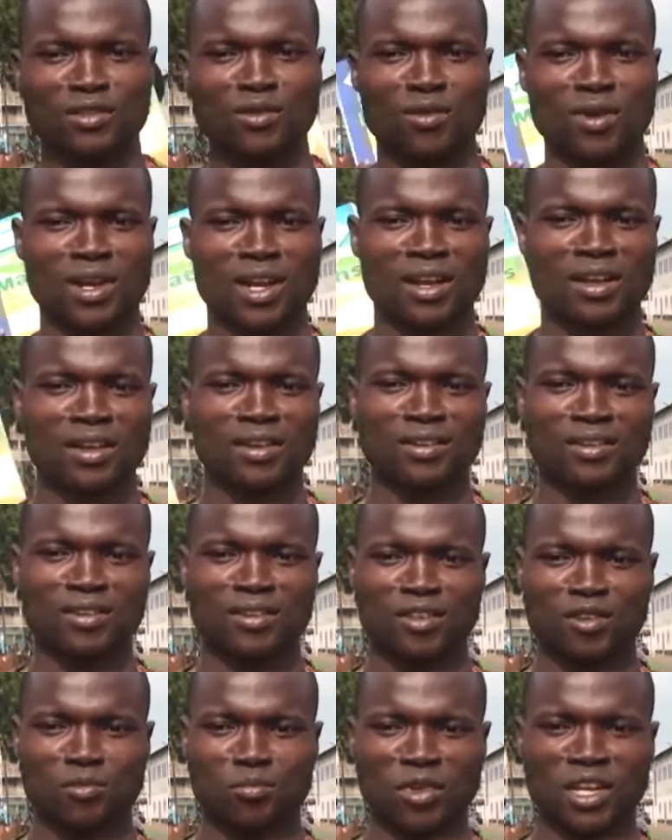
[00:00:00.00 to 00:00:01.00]
sont là
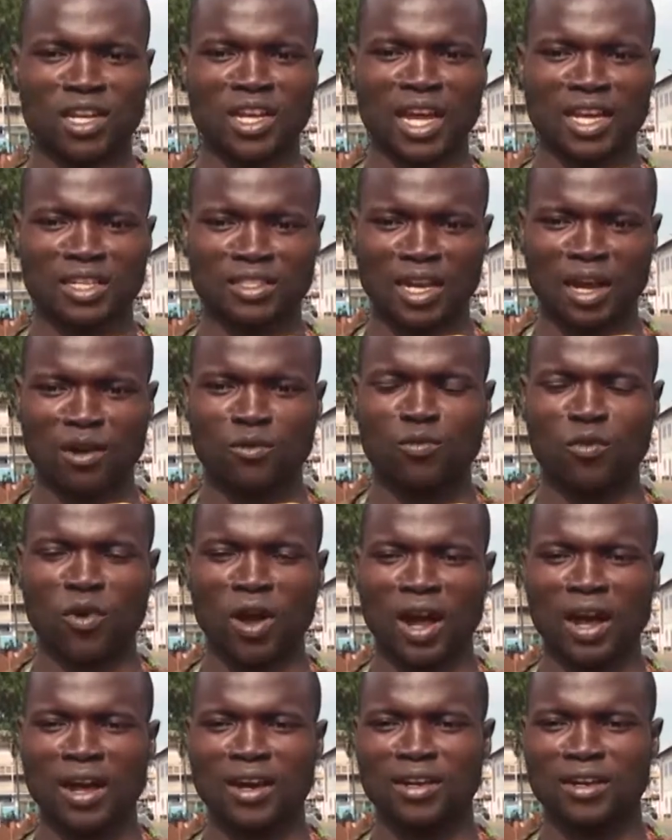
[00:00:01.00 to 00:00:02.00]
mais à chaque
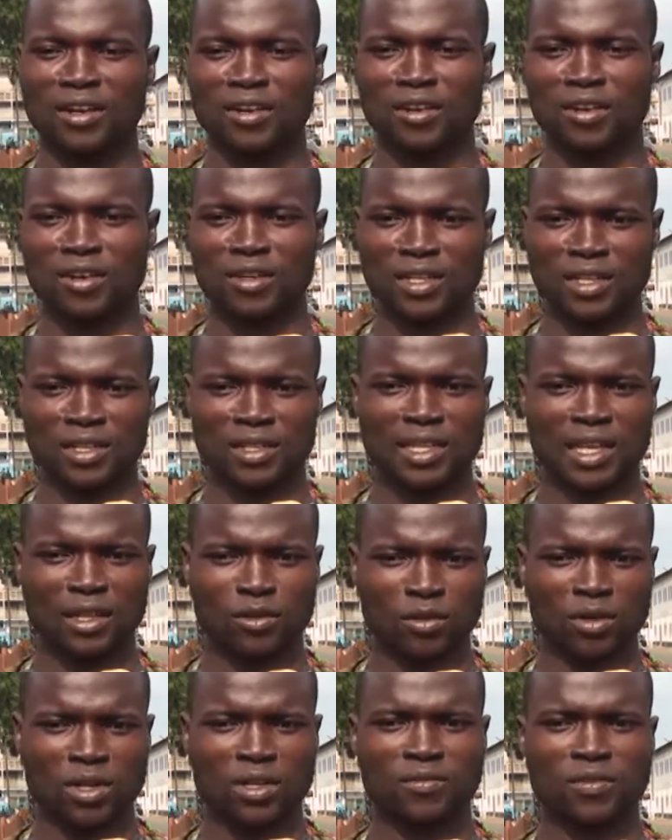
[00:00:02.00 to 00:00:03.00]
fois, euh, on essaie
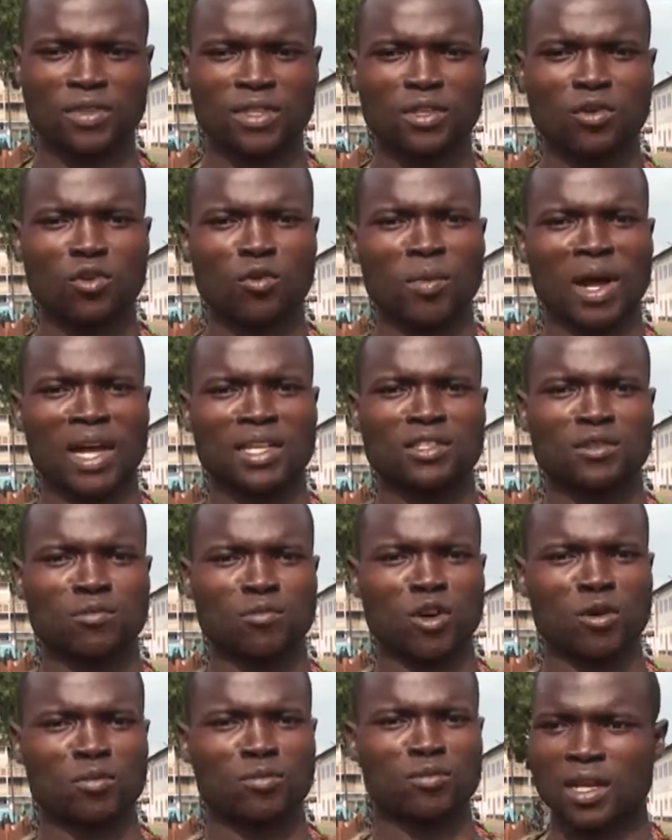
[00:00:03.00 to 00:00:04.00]
de l'éviter au
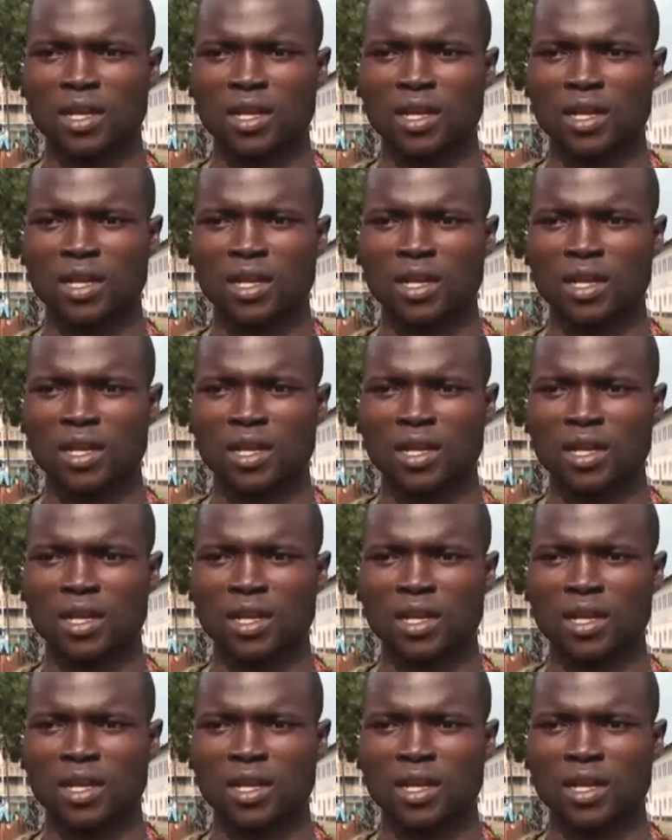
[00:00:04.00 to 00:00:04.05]
maximum.